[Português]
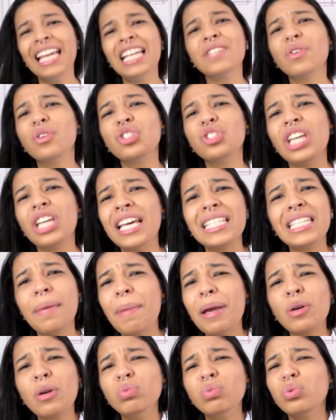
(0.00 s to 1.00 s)
vão te
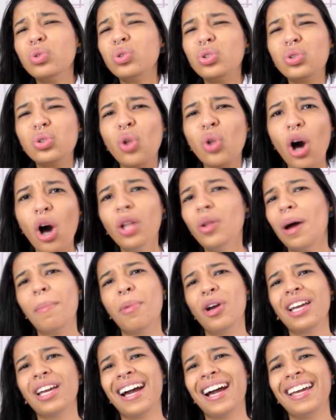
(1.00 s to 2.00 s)
receber com todo amor
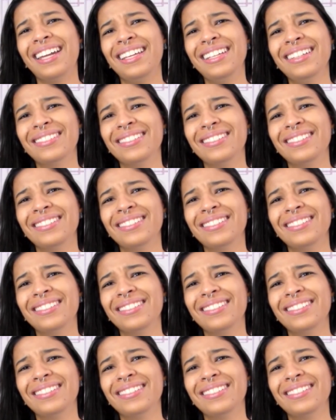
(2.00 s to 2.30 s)
e carinho.